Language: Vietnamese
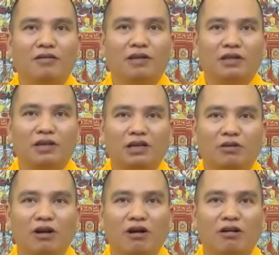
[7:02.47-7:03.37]
Và từ cái
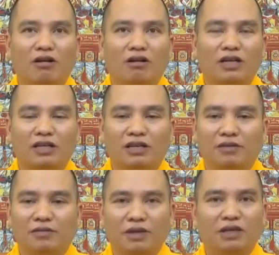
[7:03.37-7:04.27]
chỗ lo đó có khi gì
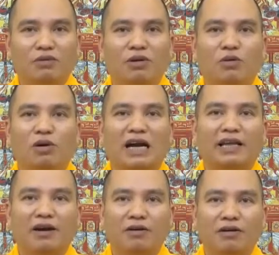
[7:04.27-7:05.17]
vợ chồng lại hục
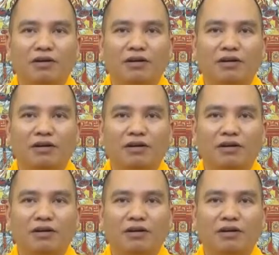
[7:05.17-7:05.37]
hạc nhau.